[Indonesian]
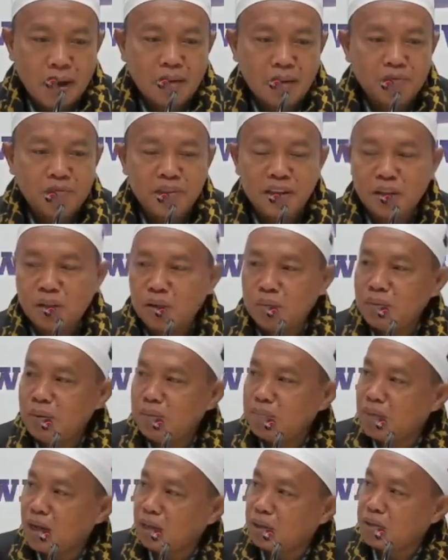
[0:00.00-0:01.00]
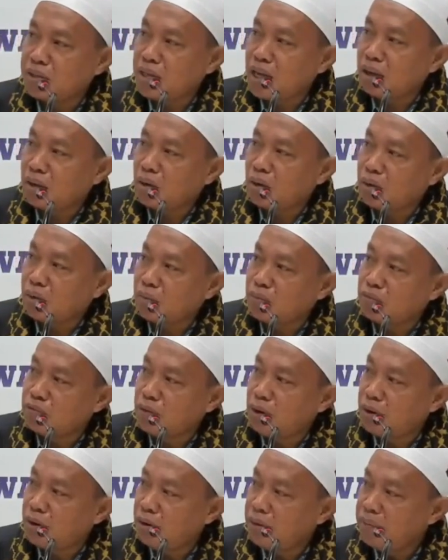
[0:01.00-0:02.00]
Angfiku mimma
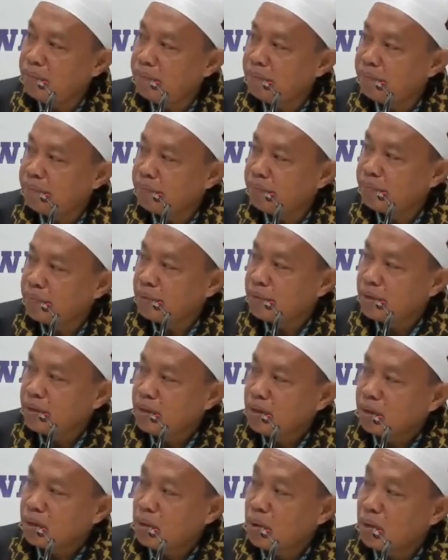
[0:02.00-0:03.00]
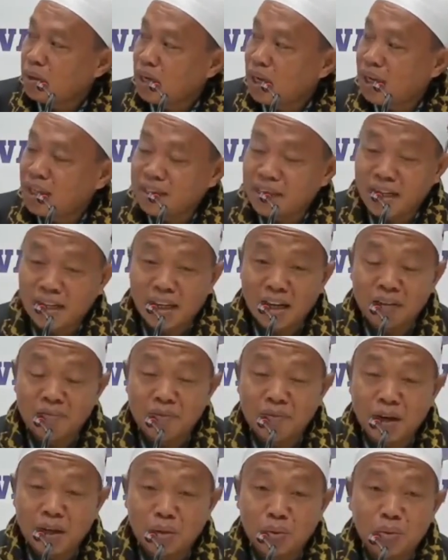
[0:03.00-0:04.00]
razaqakumullah Qala ladina
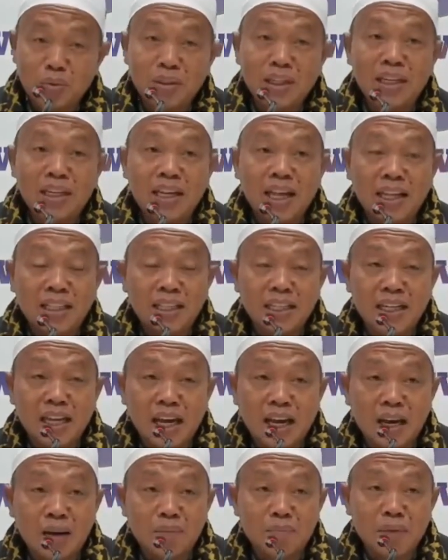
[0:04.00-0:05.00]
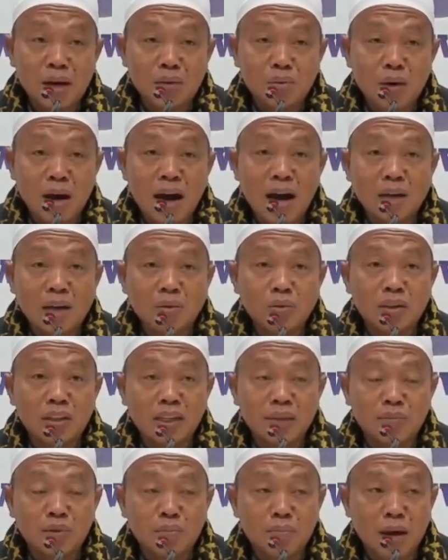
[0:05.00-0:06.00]
kafaru lilladina amanu
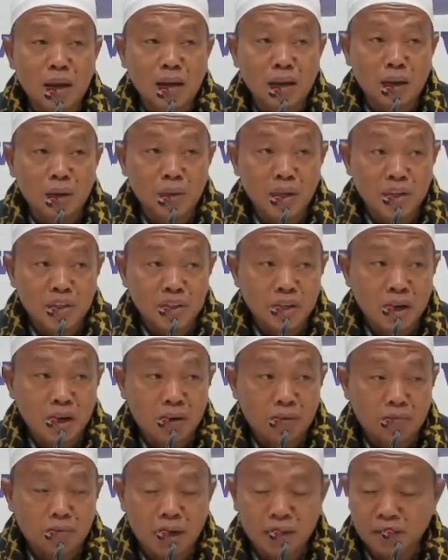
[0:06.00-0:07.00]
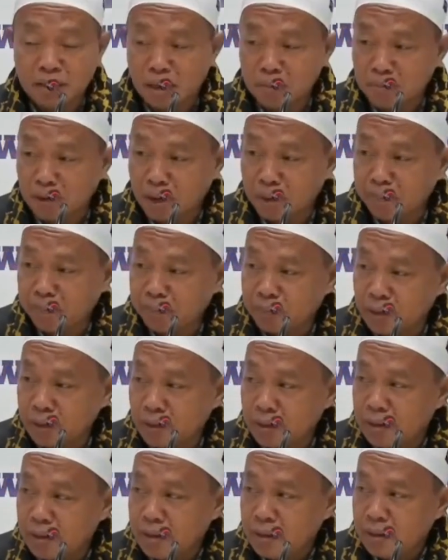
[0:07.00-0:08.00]
anut imu mallau om wa at'ama.
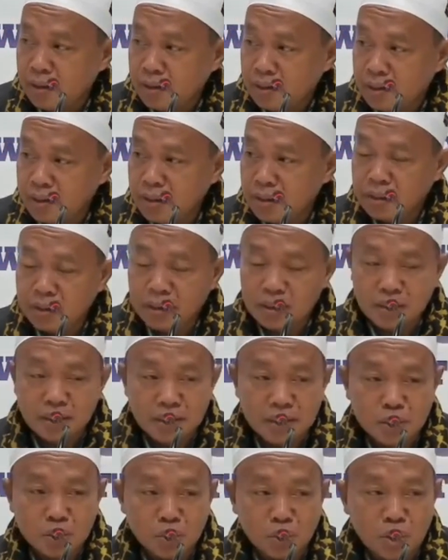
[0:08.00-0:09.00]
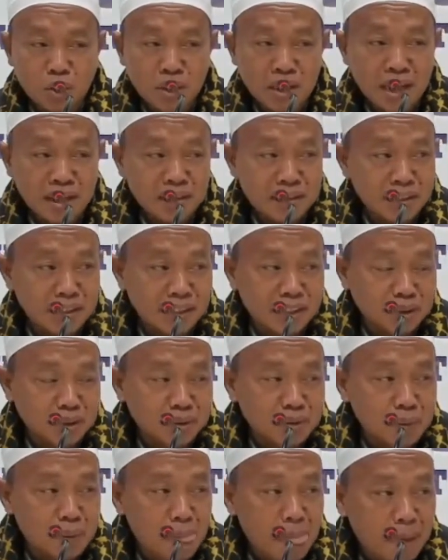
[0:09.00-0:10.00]
Di surah Yasin
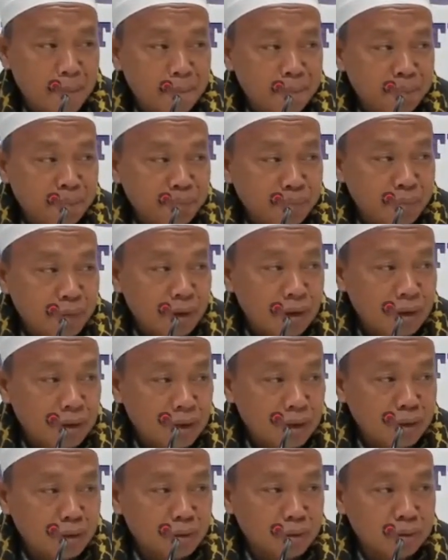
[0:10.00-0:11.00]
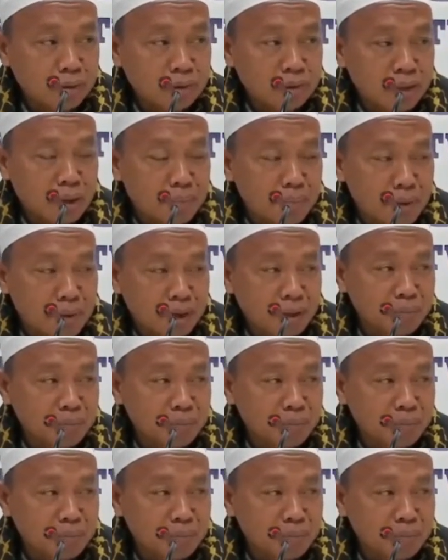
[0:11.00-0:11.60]
itu kalau tiap